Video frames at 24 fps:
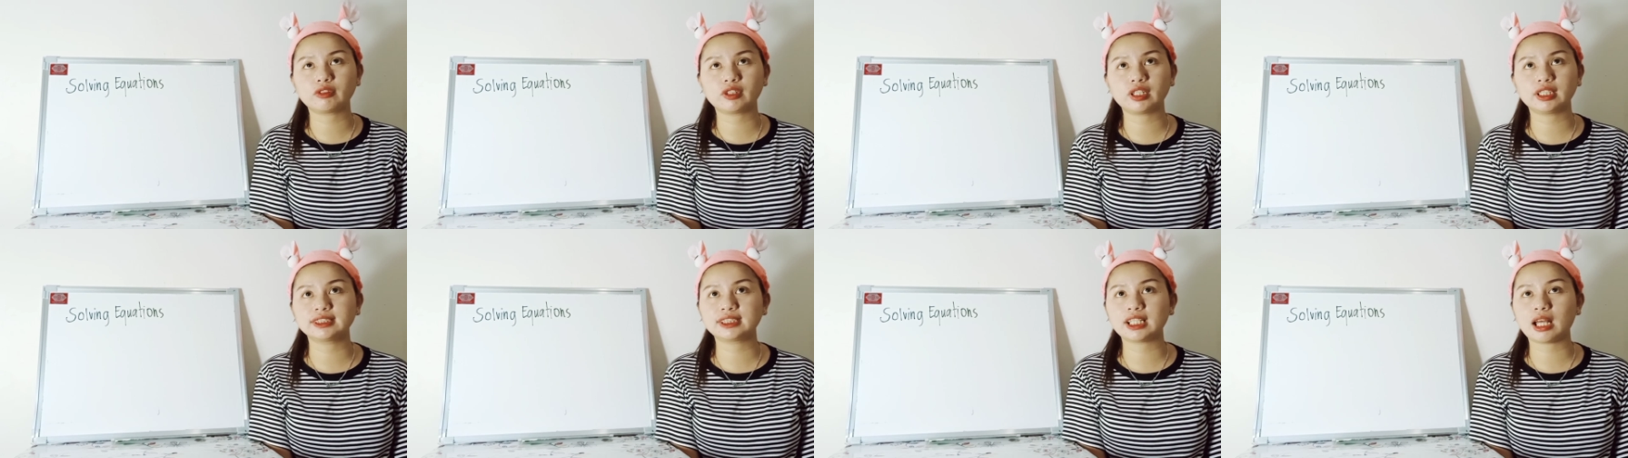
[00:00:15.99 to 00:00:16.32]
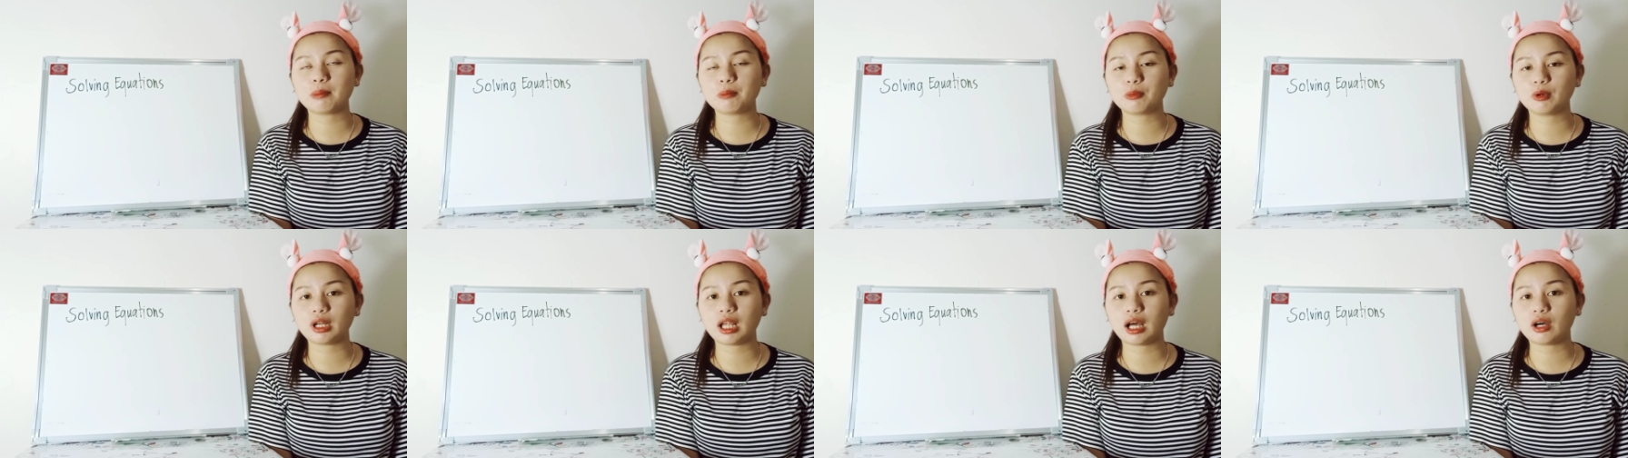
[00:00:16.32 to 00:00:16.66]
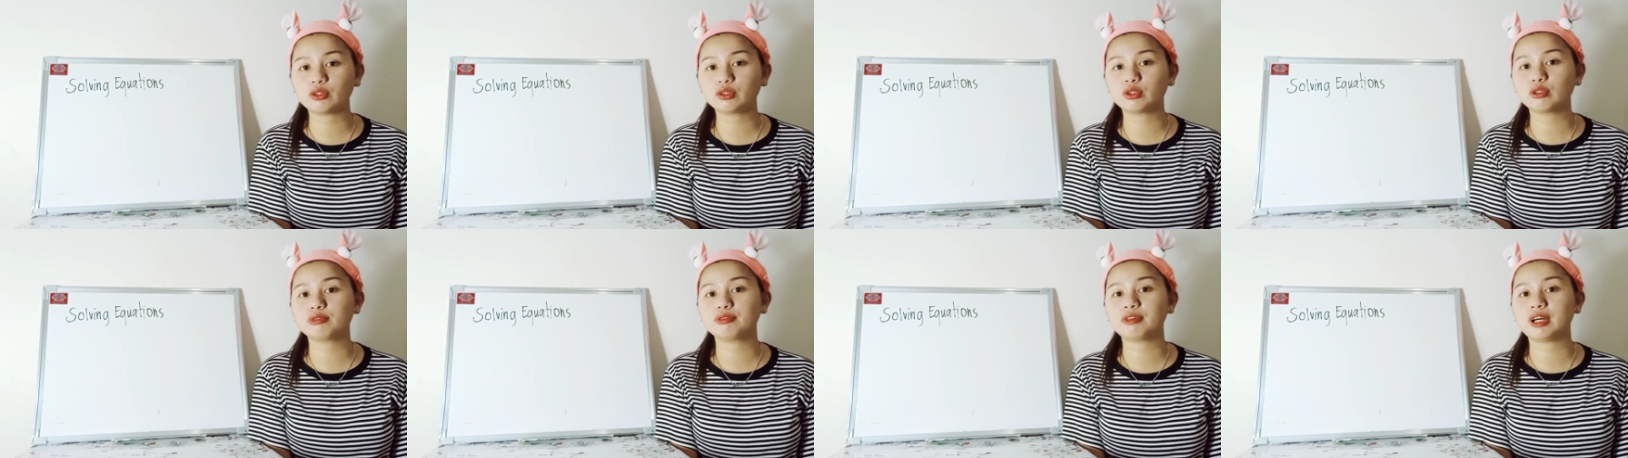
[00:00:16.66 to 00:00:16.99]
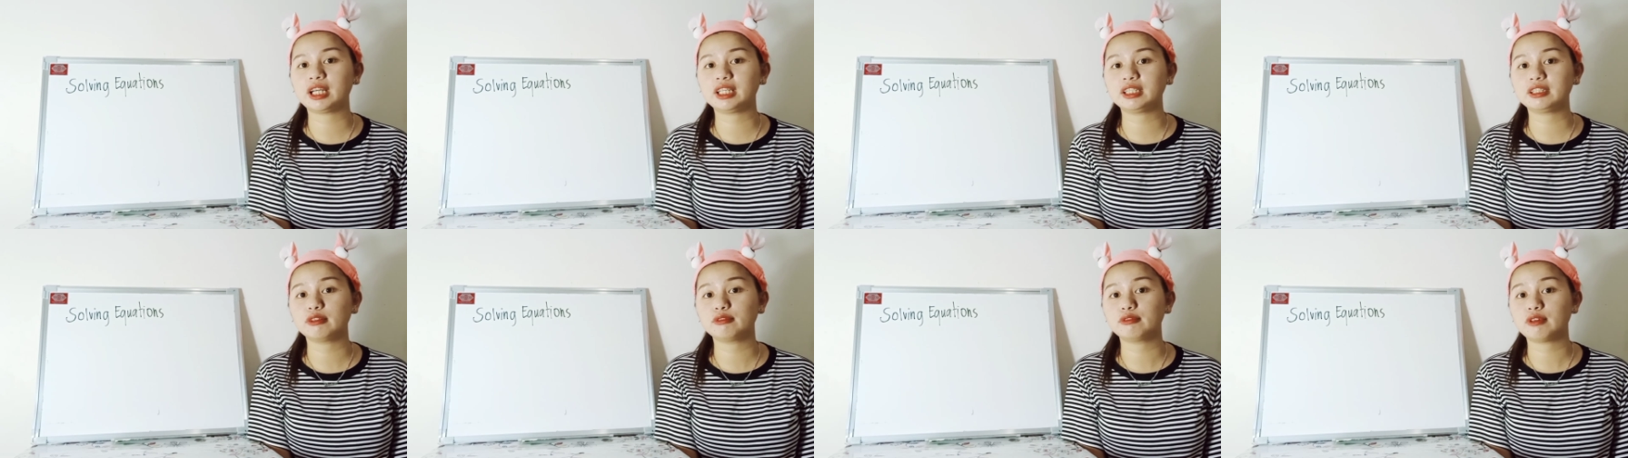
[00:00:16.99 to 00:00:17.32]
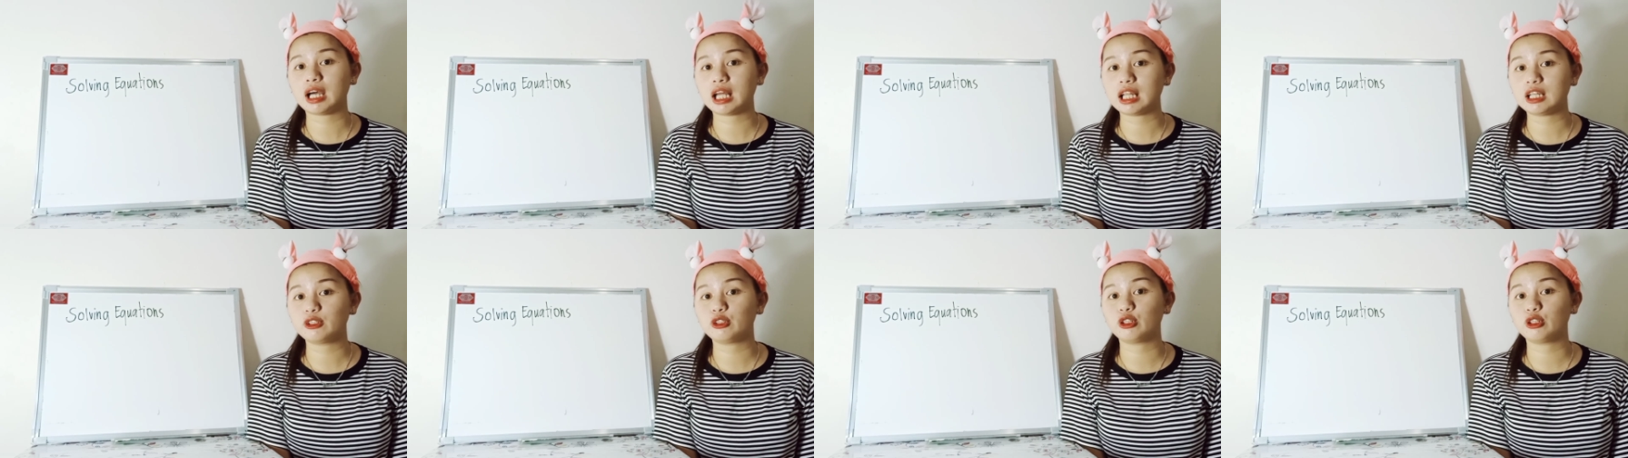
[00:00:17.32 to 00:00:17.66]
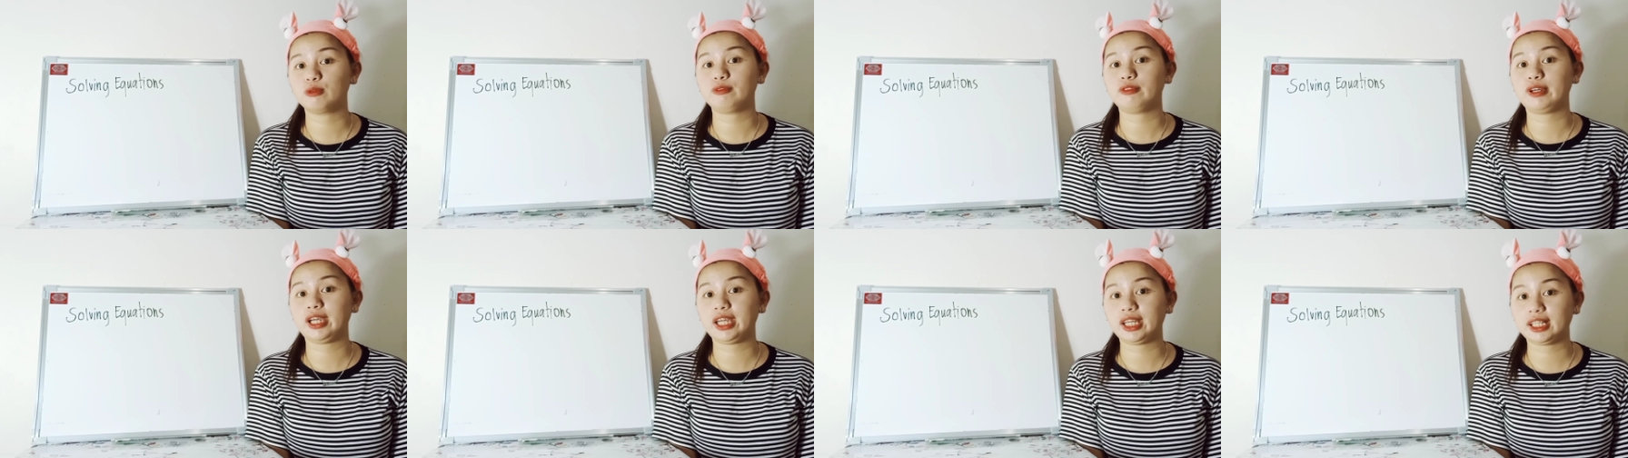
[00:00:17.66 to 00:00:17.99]
for example, how to find the value
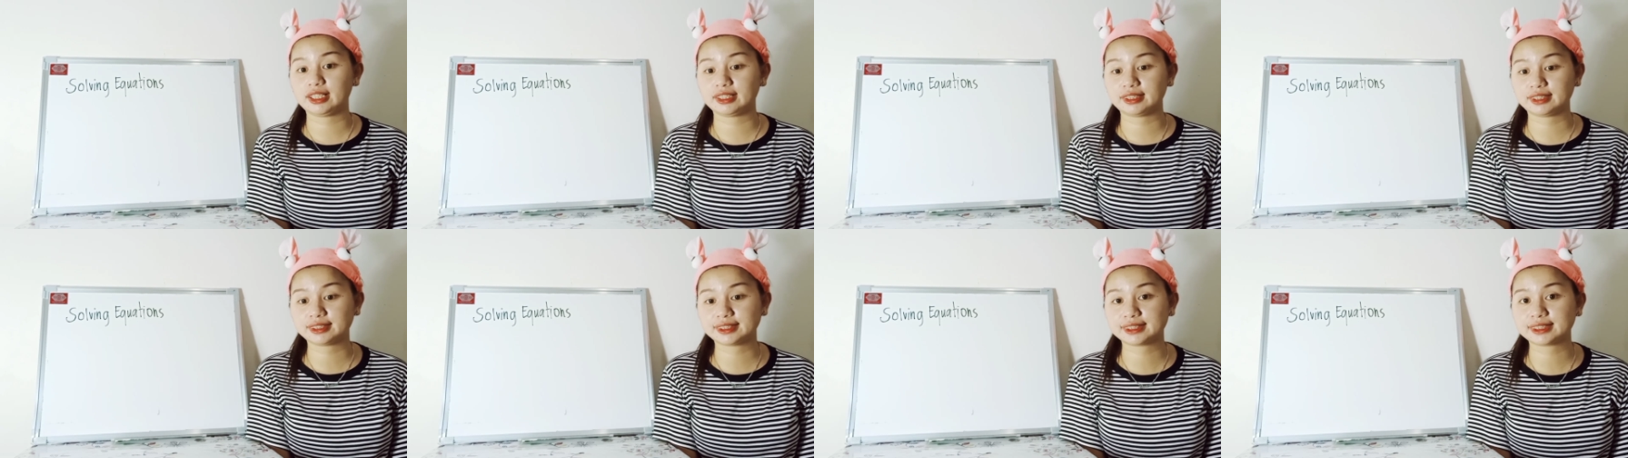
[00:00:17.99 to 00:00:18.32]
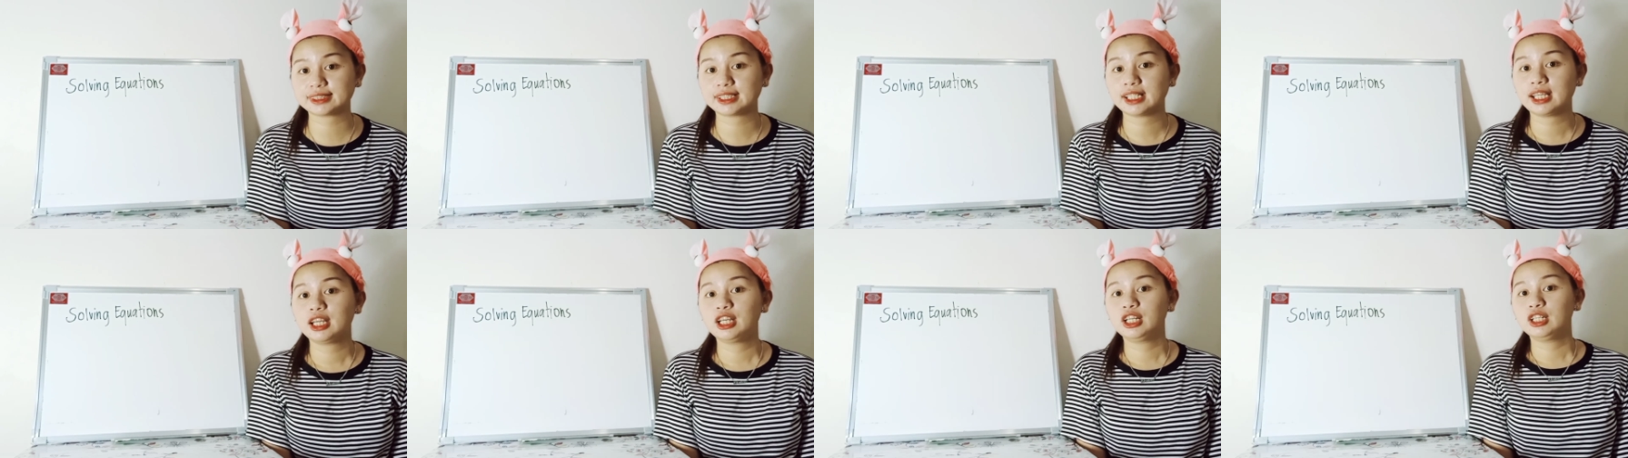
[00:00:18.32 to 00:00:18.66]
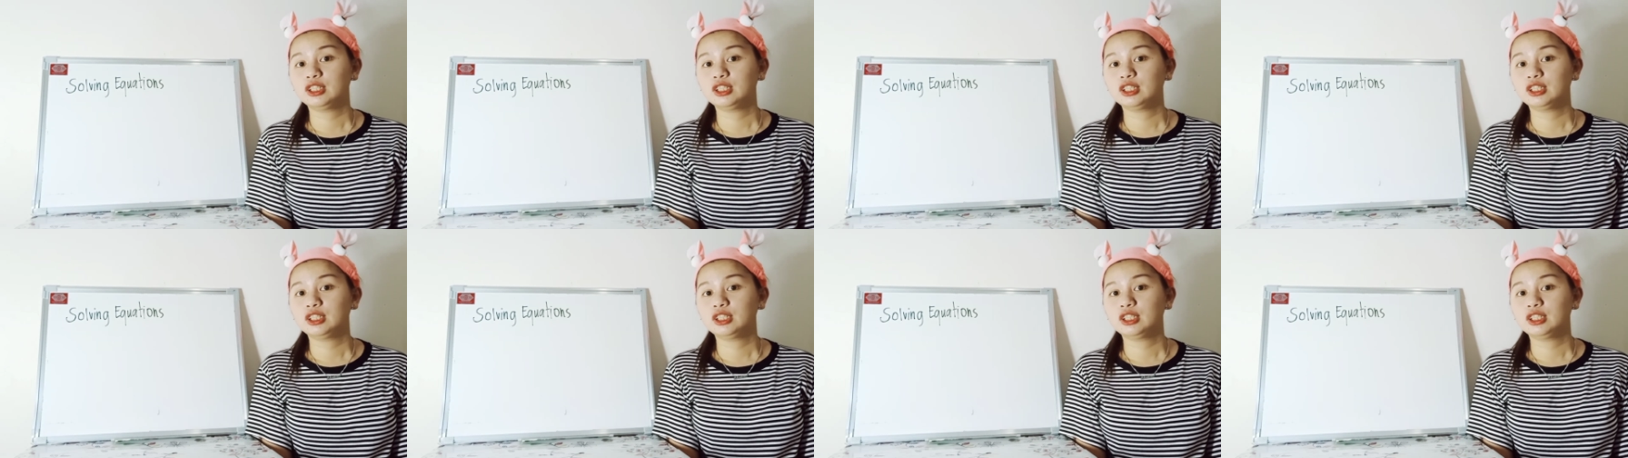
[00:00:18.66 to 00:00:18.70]
of x.